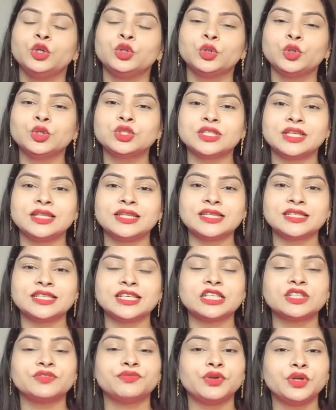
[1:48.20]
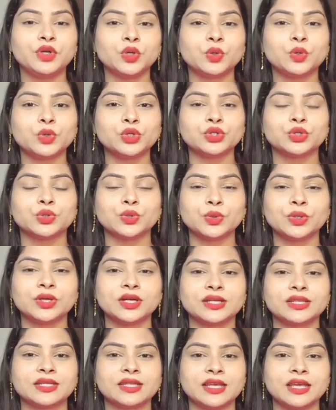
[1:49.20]
तो जल्दी से इस वीडियो को शुरू
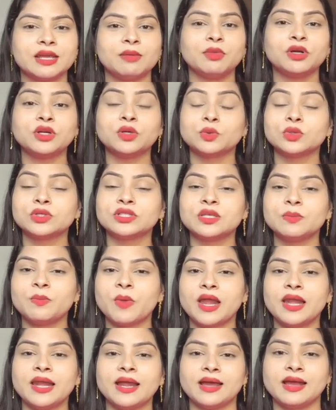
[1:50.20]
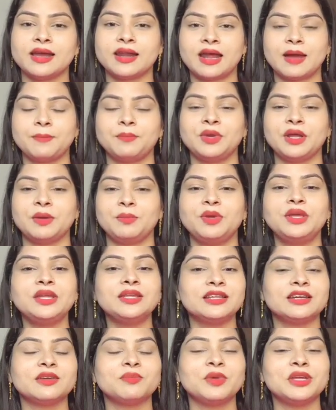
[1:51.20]
करते हैं बट उससे पहले अगर आपने अभी
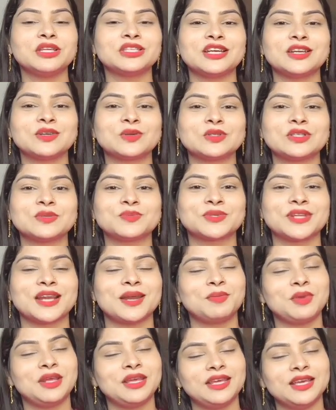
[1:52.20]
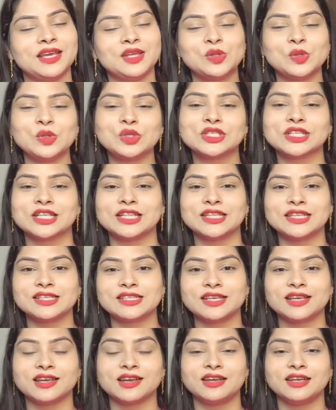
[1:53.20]
तक मेरे चैनल को सब्सक्राइब नहीं किया है तो जल्दी
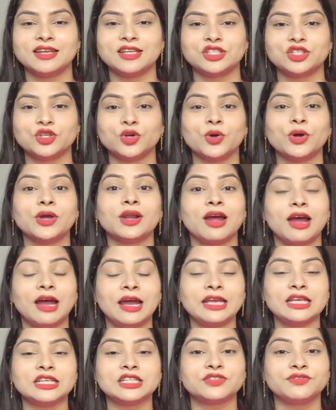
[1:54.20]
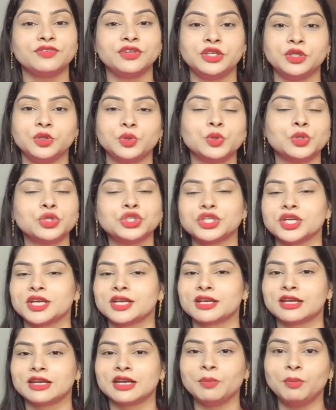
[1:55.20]
से कर लीजिए और हाँ इस वीडियो को शेयर
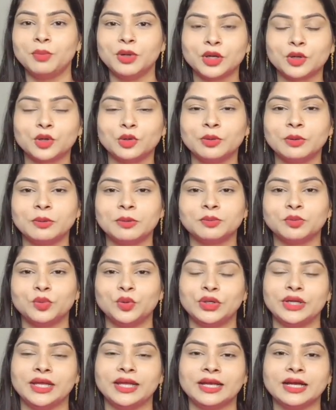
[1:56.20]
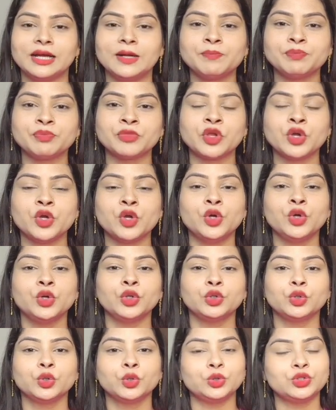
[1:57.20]
करना बिल्कुल भी मत भूलिएगा
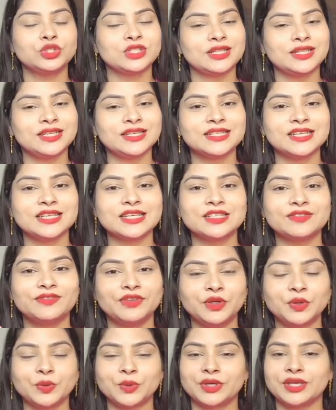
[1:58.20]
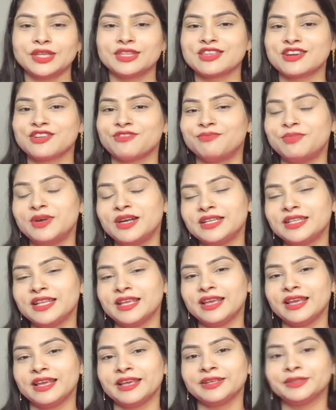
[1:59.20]
तो जल्दी से इस वीडियो की तरफ बढ़ते
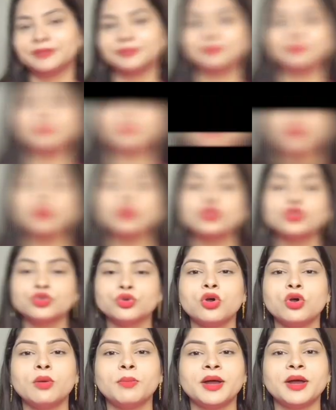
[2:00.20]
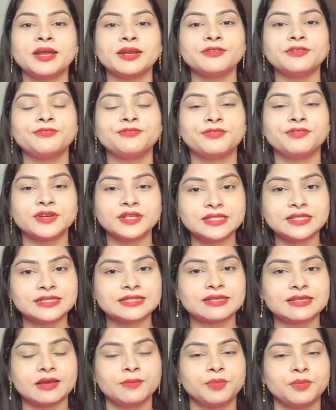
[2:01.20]
हैं तो जो हमारा फर्स्ट
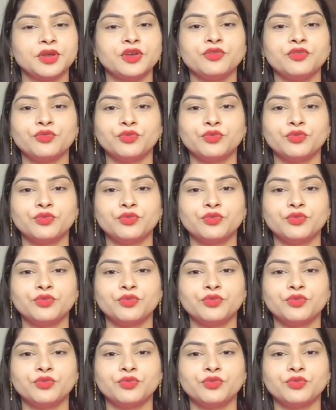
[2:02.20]
स्टेप है